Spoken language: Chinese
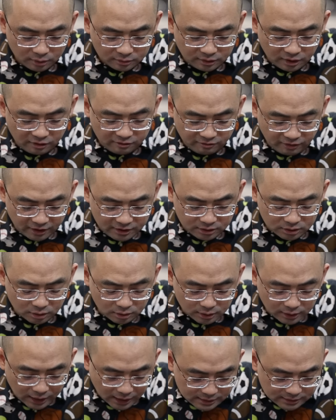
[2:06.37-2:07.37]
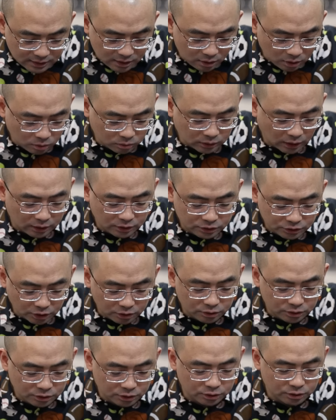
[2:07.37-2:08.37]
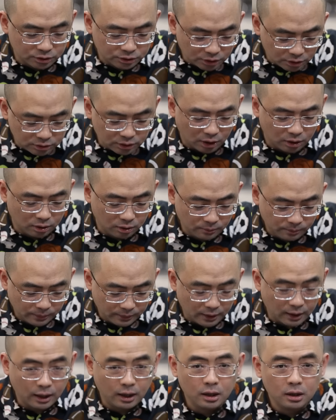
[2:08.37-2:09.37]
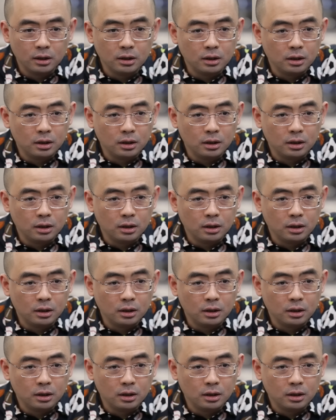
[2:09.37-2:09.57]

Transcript: 在完成刊宪后呢正式生效啊。